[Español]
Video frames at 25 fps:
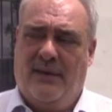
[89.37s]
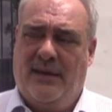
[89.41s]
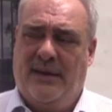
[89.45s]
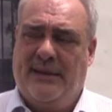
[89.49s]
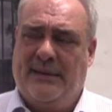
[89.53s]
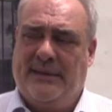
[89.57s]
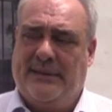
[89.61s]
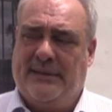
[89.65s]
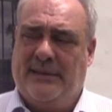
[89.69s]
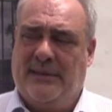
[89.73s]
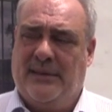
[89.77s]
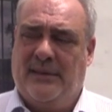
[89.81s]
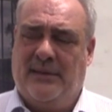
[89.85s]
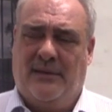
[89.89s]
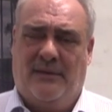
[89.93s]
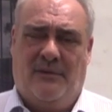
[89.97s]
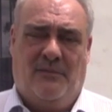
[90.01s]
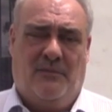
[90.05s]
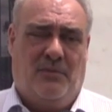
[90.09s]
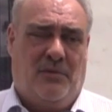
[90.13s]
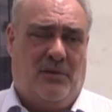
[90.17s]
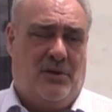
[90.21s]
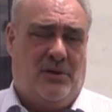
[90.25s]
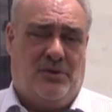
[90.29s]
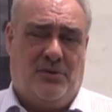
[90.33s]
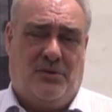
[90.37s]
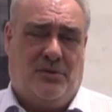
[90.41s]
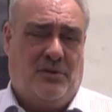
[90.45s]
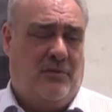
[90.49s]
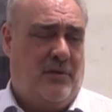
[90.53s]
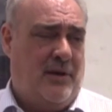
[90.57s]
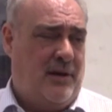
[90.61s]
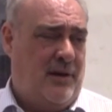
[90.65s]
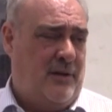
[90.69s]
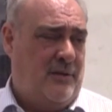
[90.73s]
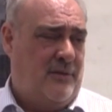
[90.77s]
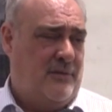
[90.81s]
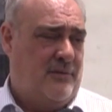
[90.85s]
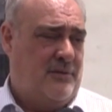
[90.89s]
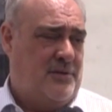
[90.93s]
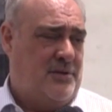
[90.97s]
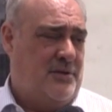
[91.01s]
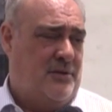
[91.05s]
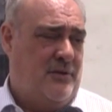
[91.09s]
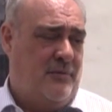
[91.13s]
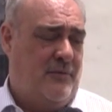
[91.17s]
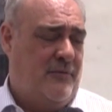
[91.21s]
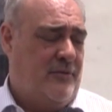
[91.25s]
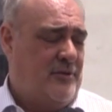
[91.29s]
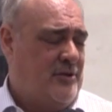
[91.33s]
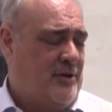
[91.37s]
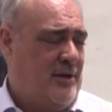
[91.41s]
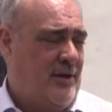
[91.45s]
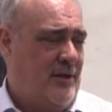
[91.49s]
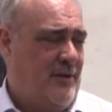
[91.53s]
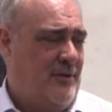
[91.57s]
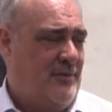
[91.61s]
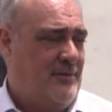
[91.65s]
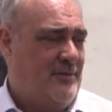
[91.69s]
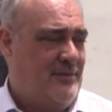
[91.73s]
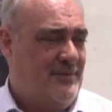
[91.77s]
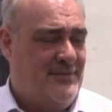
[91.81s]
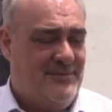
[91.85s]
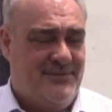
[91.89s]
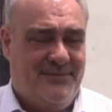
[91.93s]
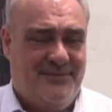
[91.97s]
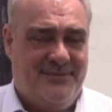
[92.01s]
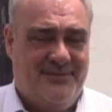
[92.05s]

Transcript: Este, por eso estoy viajando, si no me hubiese quedado.